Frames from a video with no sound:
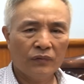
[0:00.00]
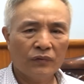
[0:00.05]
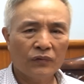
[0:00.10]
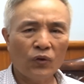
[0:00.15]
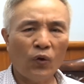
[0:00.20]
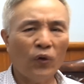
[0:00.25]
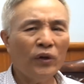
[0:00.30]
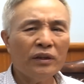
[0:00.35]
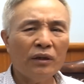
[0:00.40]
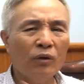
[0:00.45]

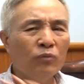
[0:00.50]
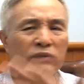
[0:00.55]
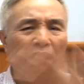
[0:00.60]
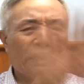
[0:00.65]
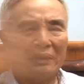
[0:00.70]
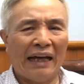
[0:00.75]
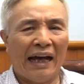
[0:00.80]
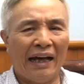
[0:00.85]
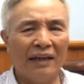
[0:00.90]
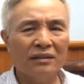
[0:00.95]
đói không
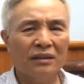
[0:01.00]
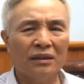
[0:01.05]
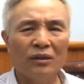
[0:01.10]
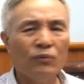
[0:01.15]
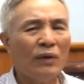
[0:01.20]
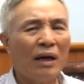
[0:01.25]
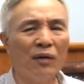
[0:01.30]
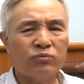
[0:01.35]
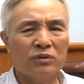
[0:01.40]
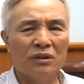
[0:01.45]
thể tả được,
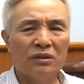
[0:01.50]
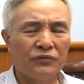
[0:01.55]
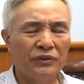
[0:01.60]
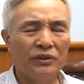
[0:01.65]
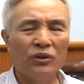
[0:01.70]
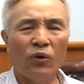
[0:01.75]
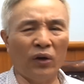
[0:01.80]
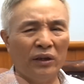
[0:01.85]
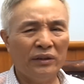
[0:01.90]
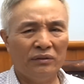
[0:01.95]
không học được
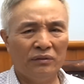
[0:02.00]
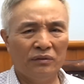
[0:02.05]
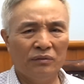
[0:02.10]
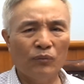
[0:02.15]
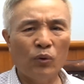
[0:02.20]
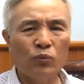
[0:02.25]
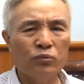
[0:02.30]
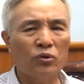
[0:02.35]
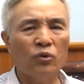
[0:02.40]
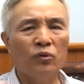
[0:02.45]
vì đói,
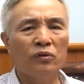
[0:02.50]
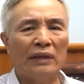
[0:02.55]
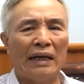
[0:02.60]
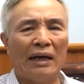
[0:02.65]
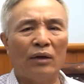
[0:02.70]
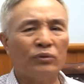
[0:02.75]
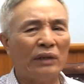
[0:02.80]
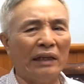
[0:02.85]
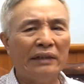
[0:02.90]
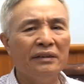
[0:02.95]
bụng phồn
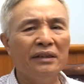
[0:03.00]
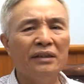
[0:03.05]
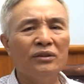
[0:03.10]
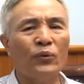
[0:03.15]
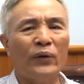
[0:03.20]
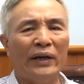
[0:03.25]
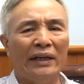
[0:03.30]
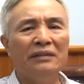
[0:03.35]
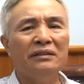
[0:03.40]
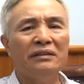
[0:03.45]
cao. Thanh niên
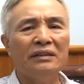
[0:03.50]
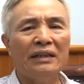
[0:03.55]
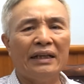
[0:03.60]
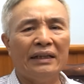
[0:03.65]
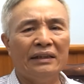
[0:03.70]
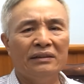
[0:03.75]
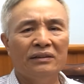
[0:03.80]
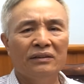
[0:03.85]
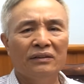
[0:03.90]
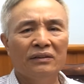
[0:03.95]
khỏe như thế
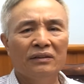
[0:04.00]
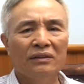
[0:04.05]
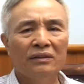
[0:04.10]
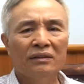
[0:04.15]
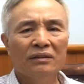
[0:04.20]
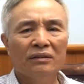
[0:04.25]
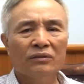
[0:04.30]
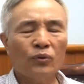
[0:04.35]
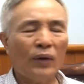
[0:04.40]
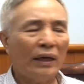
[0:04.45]
này,
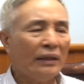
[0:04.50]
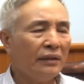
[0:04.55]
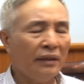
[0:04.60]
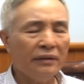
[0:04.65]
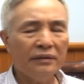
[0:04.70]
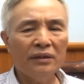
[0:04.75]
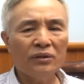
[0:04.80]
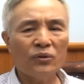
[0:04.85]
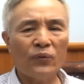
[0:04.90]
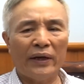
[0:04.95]
toàn
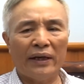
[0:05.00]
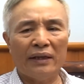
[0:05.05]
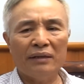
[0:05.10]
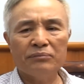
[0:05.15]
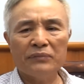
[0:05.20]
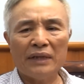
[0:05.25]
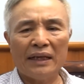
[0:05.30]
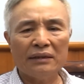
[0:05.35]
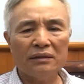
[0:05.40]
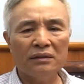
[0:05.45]
thanh niên khỏe
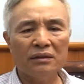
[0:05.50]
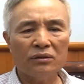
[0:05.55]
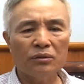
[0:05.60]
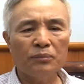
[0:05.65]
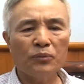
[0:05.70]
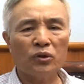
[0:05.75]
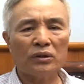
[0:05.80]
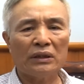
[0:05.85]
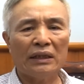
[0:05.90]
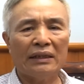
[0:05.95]
mà ăn có
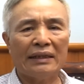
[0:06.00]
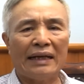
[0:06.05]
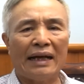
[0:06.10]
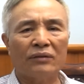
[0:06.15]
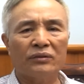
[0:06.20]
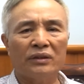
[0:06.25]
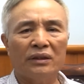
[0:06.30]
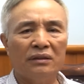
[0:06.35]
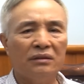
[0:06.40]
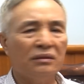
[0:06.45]
một lạng
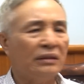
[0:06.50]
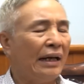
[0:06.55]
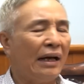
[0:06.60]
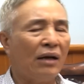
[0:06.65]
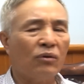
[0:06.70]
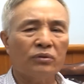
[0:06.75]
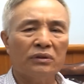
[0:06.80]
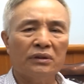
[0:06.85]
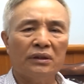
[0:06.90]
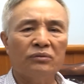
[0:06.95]
gạo để để
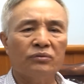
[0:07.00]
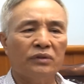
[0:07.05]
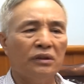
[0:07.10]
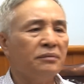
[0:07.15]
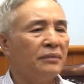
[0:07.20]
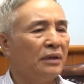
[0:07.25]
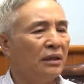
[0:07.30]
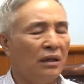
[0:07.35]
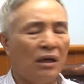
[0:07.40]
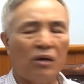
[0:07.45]
học, chứ không
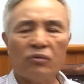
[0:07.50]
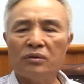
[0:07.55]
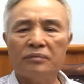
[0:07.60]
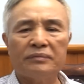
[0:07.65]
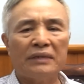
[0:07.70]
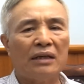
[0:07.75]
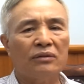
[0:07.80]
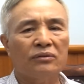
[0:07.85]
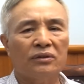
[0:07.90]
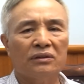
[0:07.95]
chứ bảo học làm
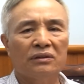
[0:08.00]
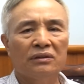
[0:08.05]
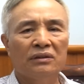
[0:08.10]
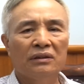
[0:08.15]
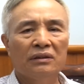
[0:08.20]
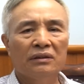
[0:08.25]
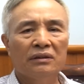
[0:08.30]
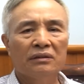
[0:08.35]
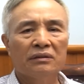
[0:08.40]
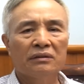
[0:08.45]
sao được.
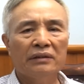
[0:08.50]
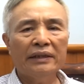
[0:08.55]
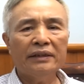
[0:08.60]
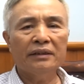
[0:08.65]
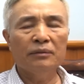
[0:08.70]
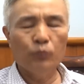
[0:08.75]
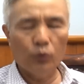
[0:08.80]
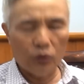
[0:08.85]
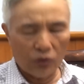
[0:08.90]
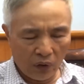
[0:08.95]
Đấy
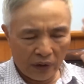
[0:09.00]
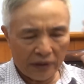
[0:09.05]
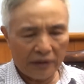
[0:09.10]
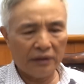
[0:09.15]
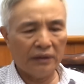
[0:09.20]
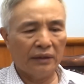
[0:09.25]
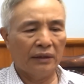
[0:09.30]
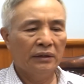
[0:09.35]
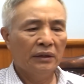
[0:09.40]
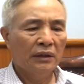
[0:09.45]
thì muốn nói
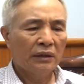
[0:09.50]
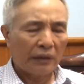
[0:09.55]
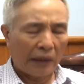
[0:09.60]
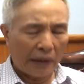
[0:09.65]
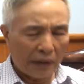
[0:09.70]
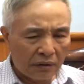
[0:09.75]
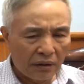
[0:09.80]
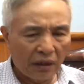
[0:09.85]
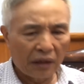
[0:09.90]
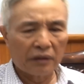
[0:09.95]
lên là
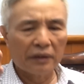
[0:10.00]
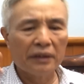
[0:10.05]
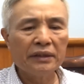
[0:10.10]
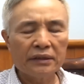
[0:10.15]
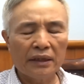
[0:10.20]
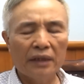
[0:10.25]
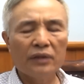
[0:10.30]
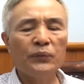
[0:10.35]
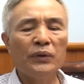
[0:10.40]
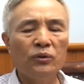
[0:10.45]
cái người lính
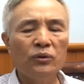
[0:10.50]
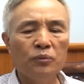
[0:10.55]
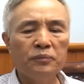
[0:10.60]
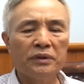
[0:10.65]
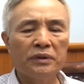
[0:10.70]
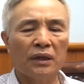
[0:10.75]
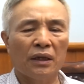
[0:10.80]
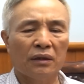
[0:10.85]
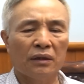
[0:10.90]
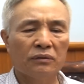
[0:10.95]
Tây Nguyên lúc
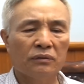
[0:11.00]
bây giờ